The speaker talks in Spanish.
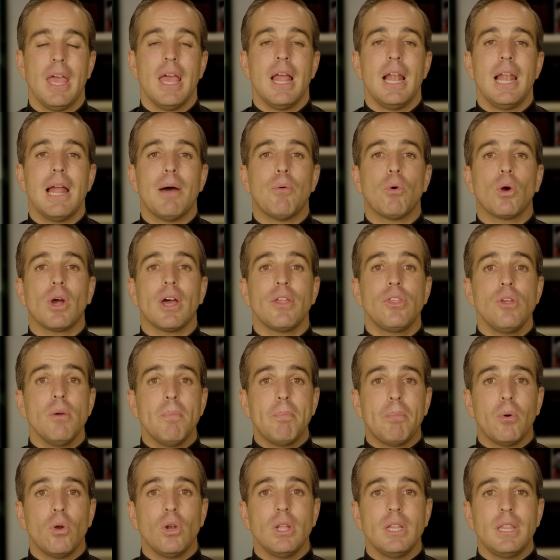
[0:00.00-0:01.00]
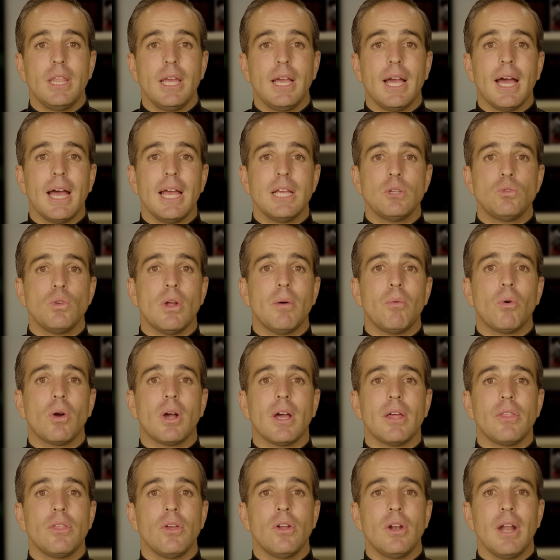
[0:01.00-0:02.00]
La vocación política es una
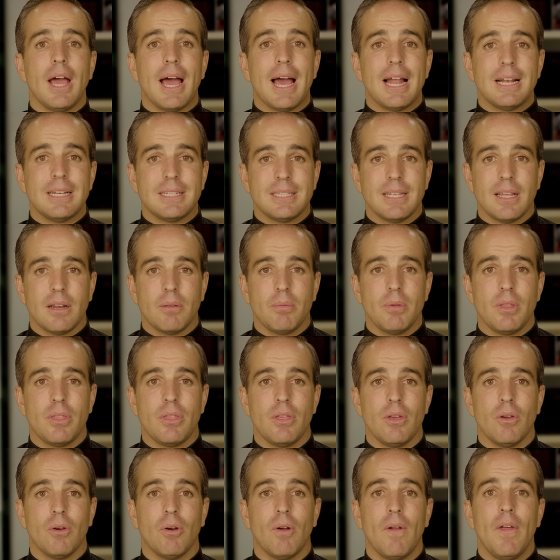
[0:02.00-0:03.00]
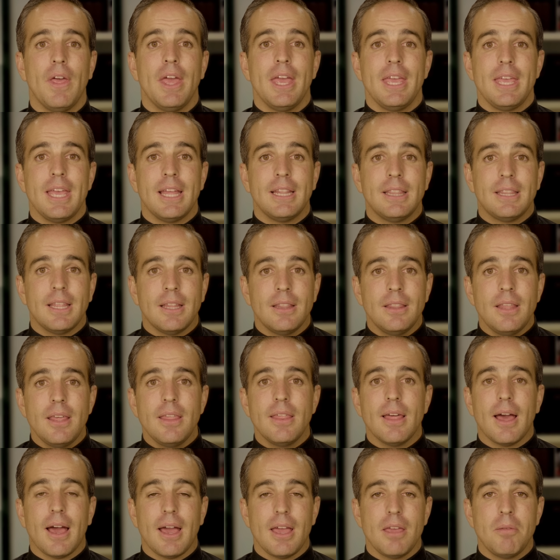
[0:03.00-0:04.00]
vocación al servicio, y
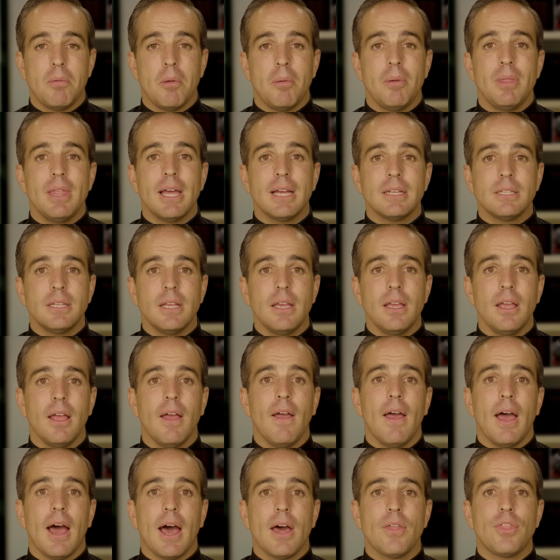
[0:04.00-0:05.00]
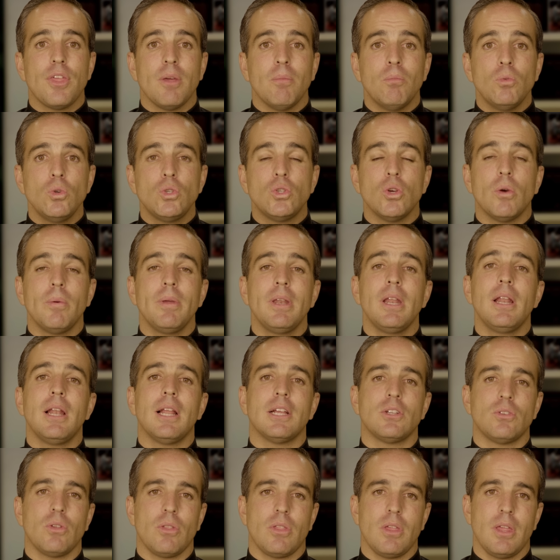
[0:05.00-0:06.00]
entendida y vivida así, hace mucho bien en
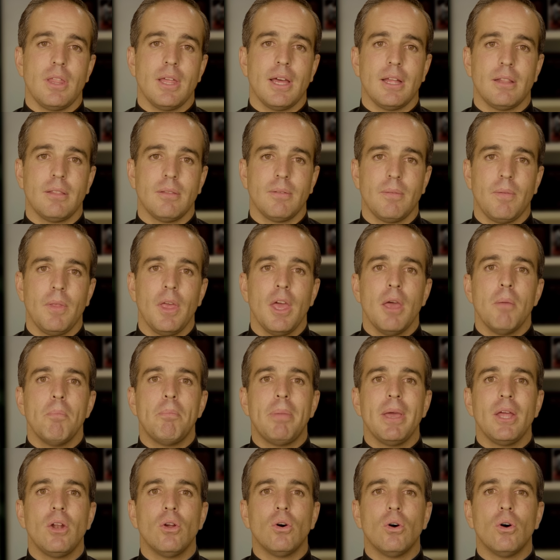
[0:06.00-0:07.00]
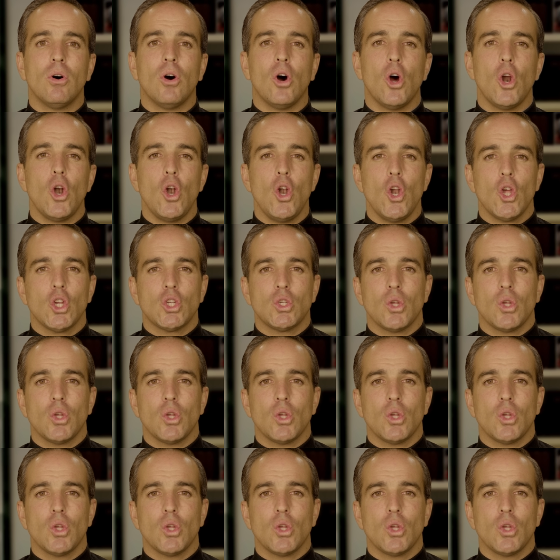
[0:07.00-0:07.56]
la sociedad pero lo